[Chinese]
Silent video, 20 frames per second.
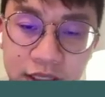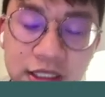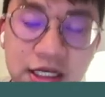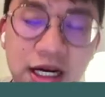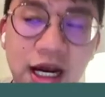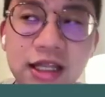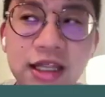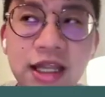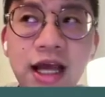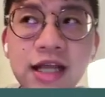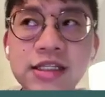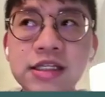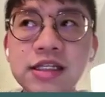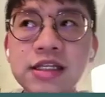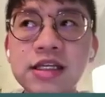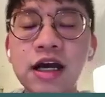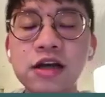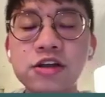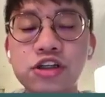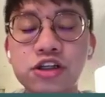让大
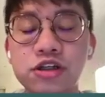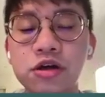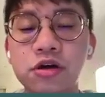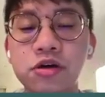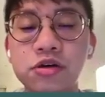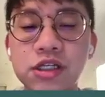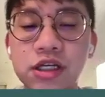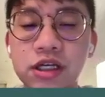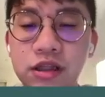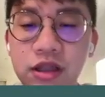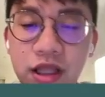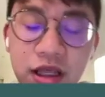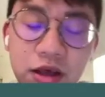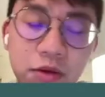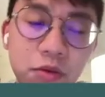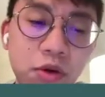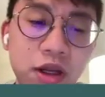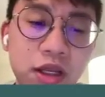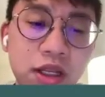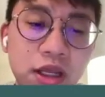让使用者提
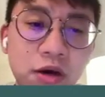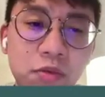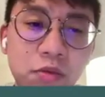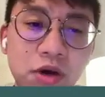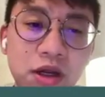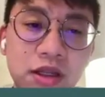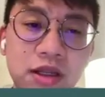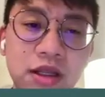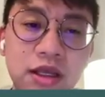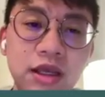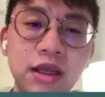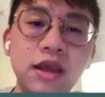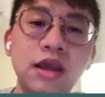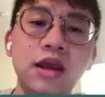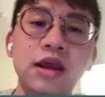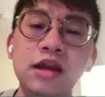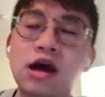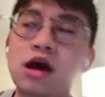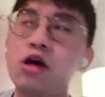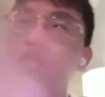问一个问题，
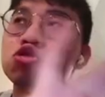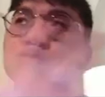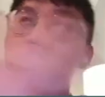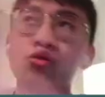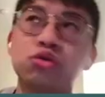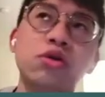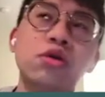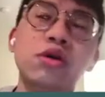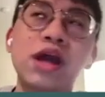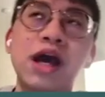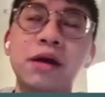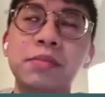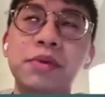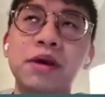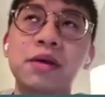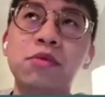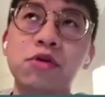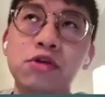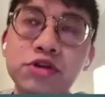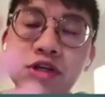然后左右两
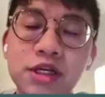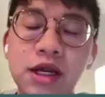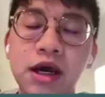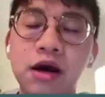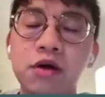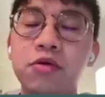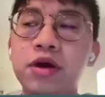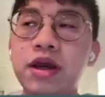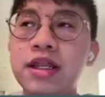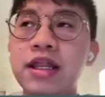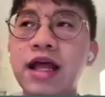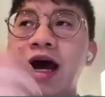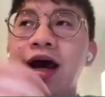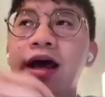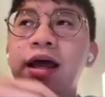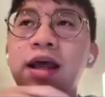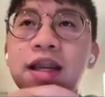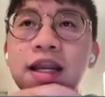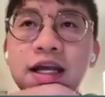边模型来回答。